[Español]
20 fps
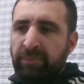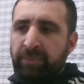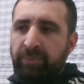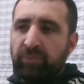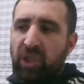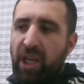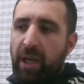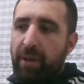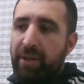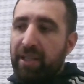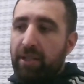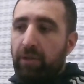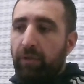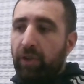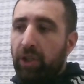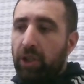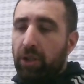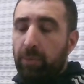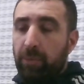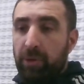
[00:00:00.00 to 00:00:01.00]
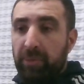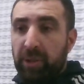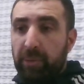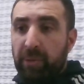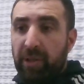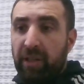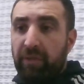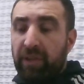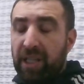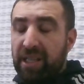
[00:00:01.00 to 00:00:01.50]
que había sufrido por
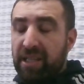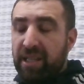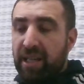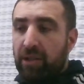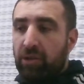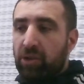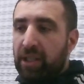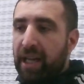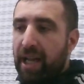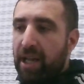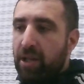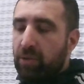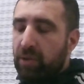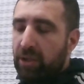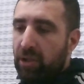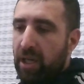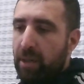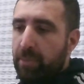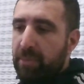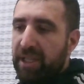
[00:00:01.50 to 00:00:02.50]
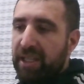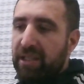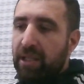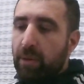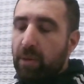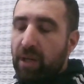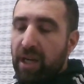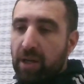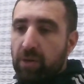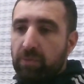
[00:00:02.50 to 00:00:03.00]
mínima diferencia con Cado y con Almirante
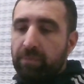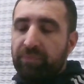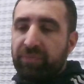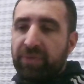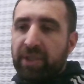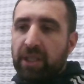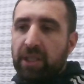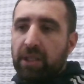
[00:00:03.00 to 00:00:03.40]
Brown.